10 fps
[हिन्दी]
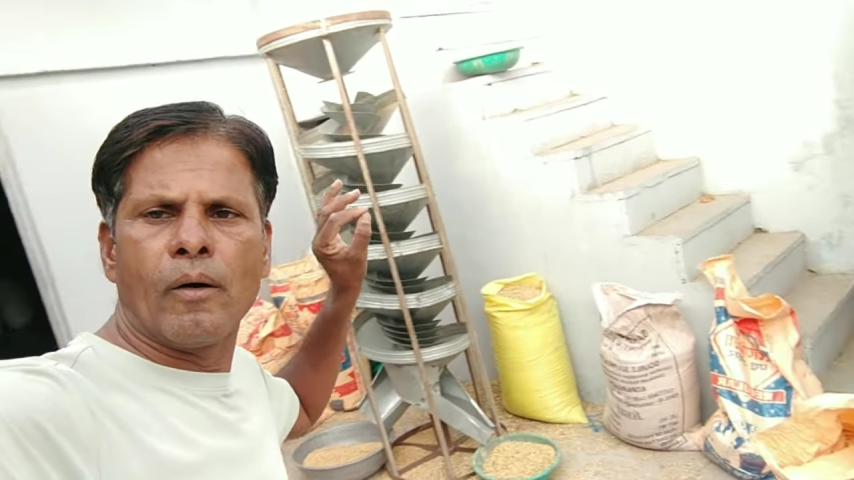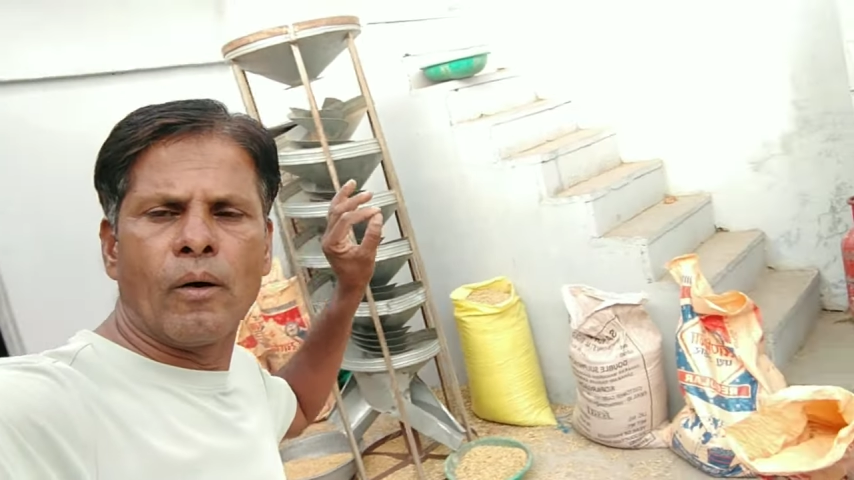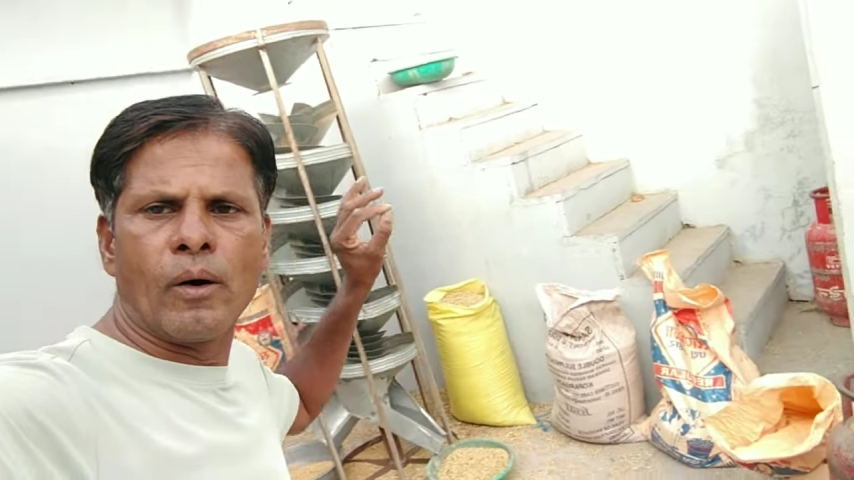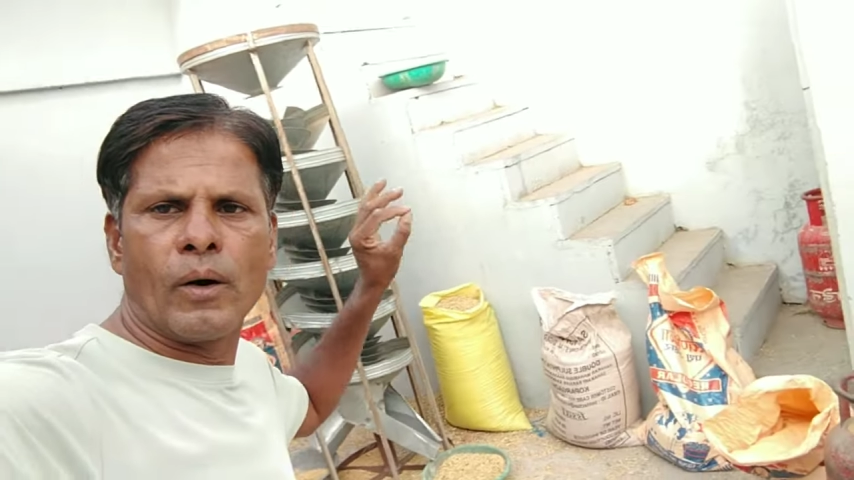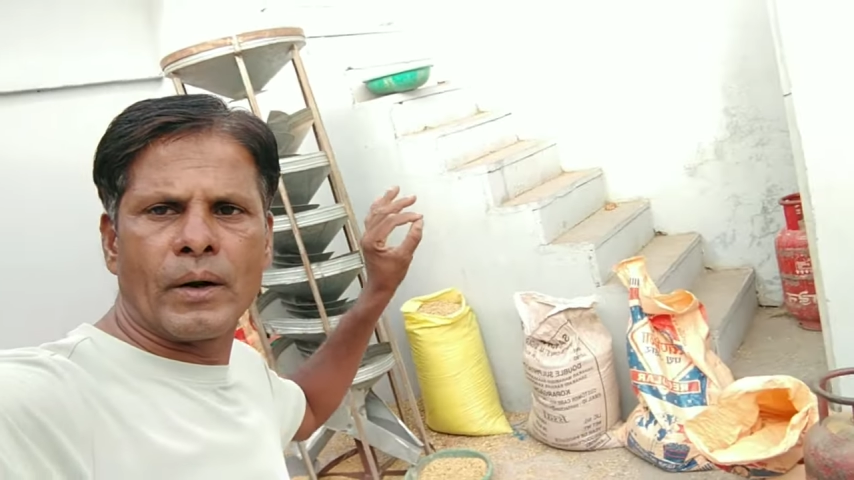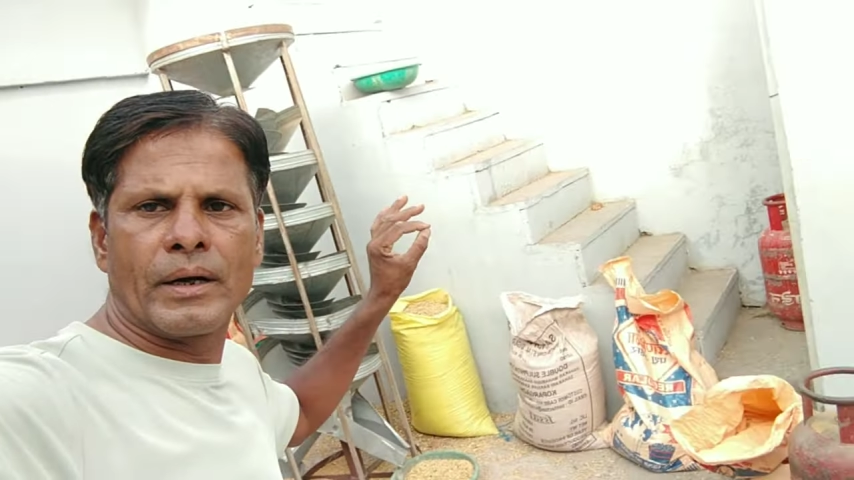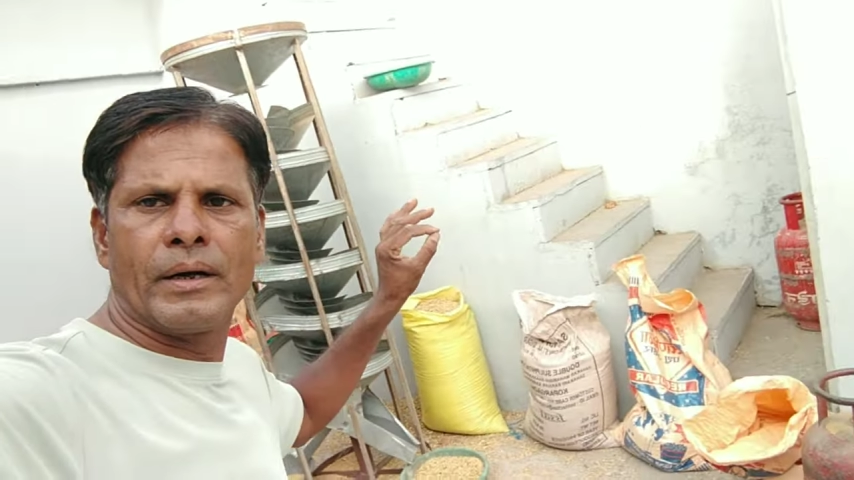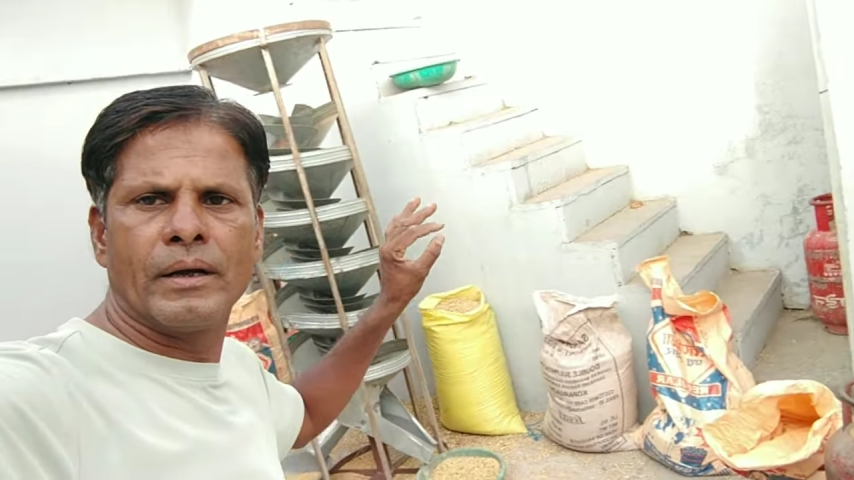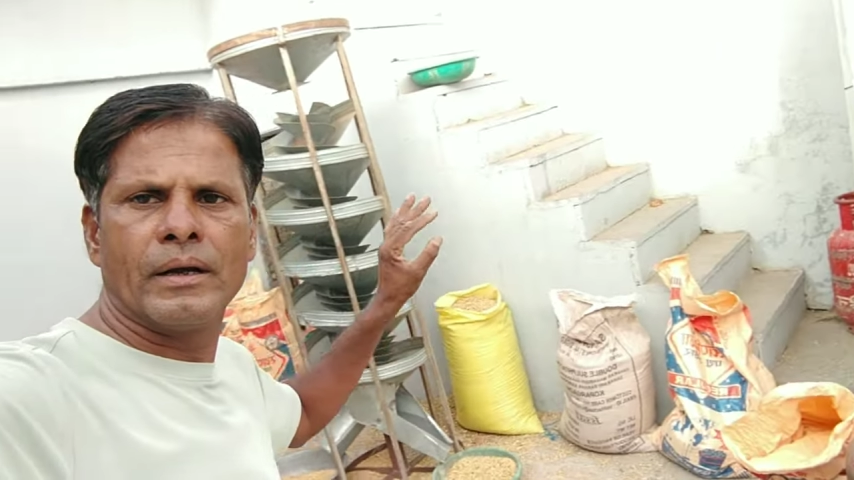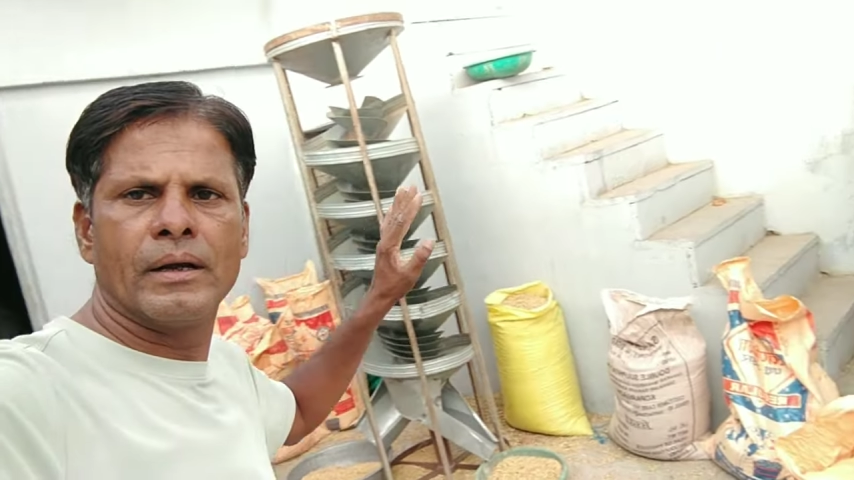और
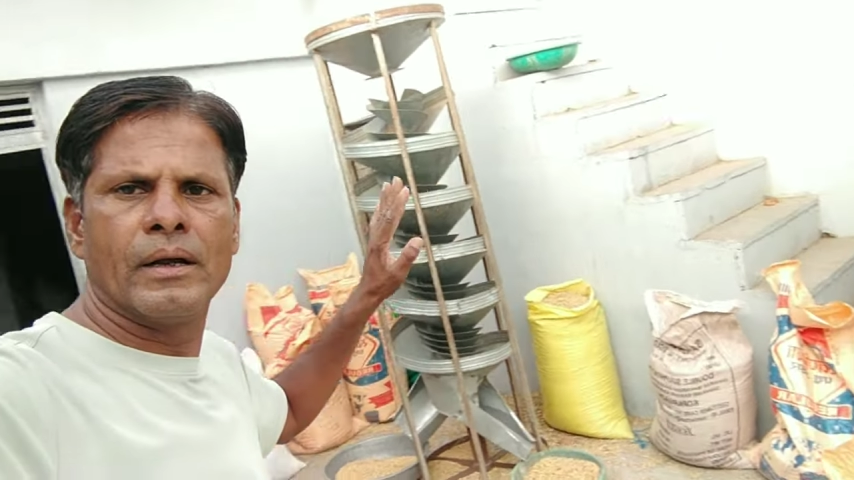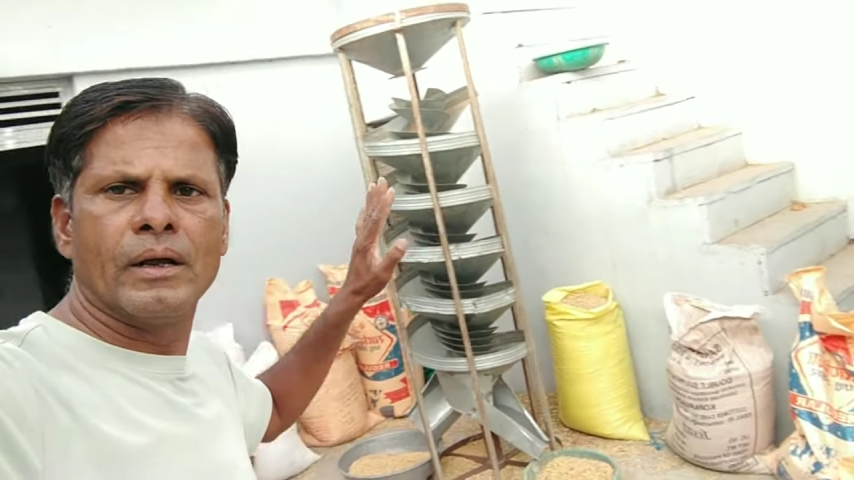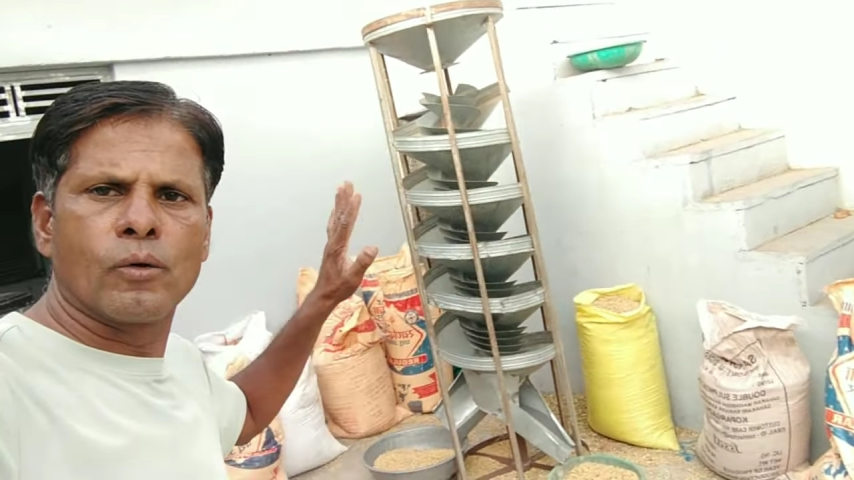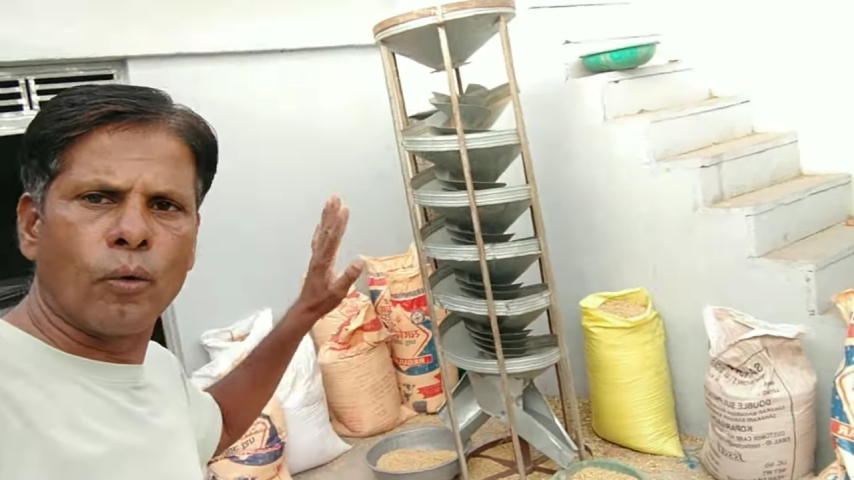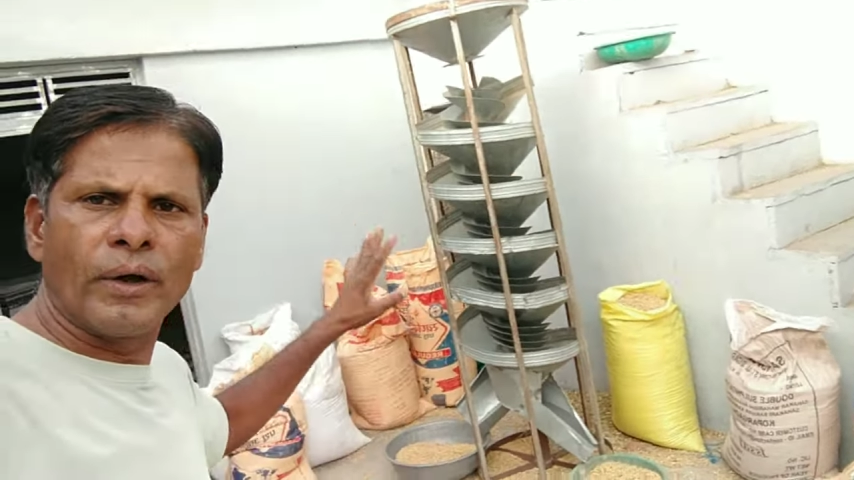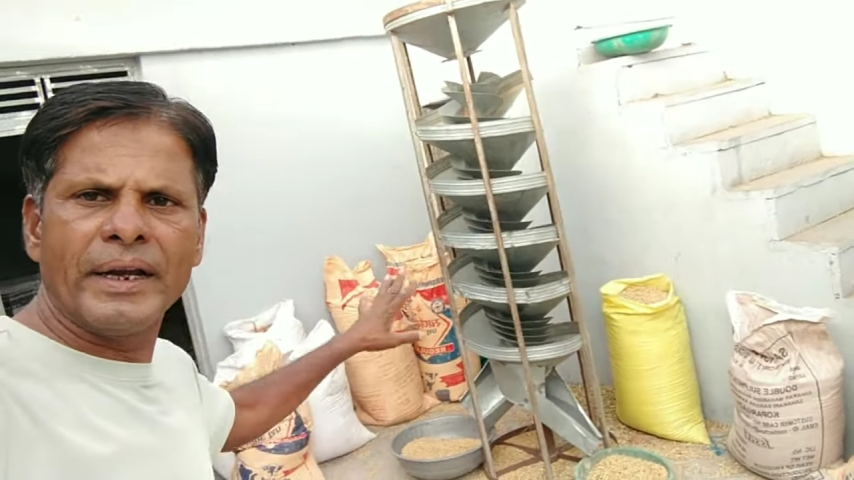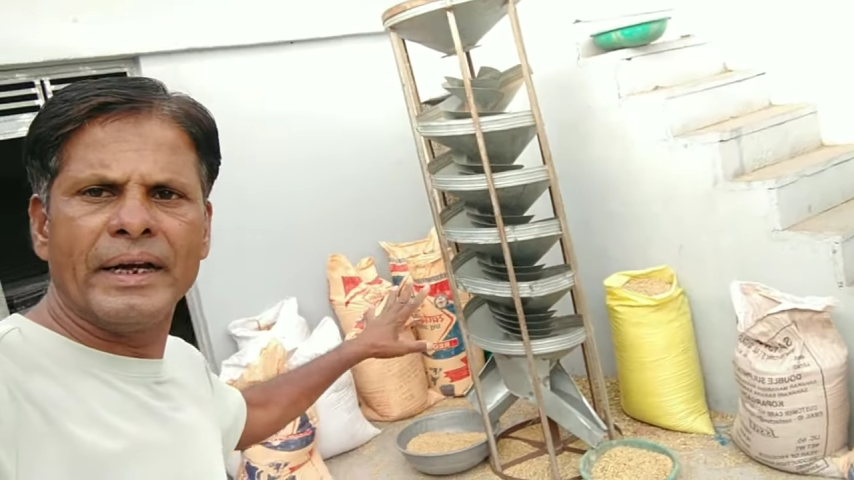कोई